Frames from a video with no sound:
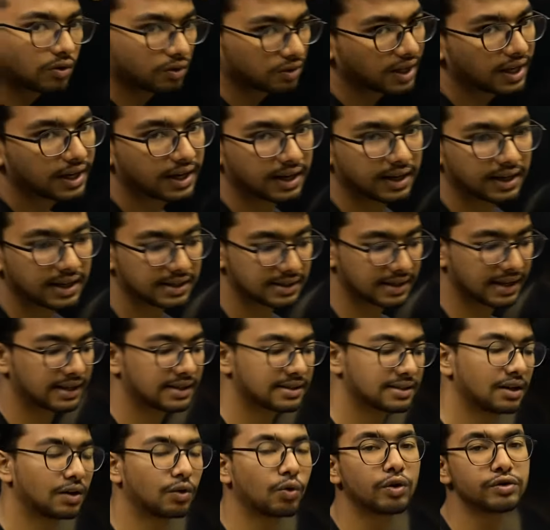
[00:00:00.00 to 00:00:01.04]
কথা না ঠিক আছে একটা
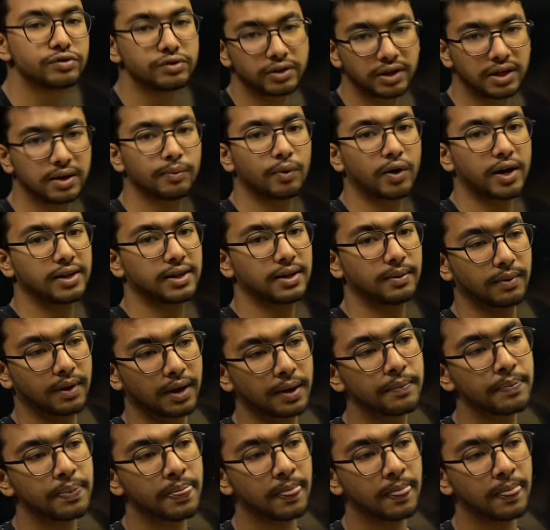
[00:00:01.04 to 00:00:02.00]
স্যার কয়জনকে পড়াইতে পারে